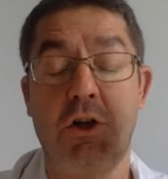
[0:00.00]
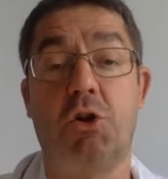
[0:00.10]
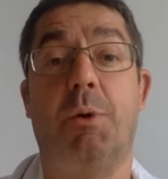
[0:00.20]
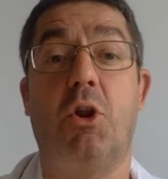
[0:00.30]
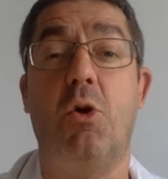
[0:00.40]

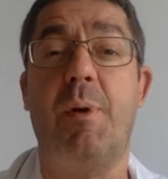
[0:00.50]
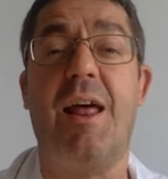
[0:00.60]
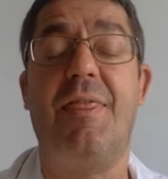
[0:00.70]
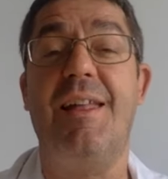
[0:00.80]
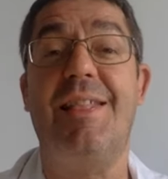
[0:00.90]
sobre todo
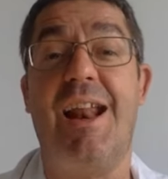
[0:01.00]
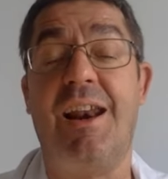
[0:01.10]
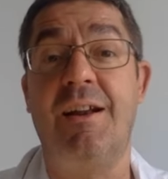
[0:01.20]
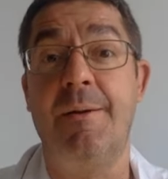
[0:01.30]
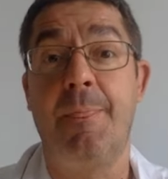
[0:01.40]
para
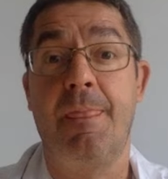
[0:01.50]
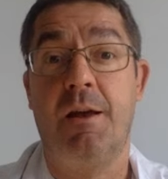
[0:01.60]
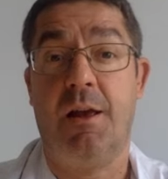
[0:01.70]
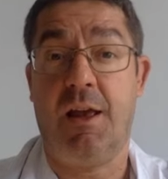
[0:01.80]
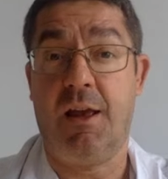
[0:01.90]
centrar
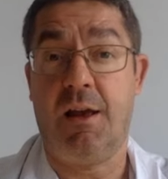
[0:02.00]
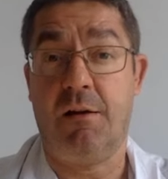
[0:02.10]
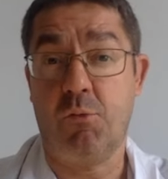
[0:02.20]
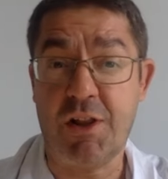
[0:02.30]
eh,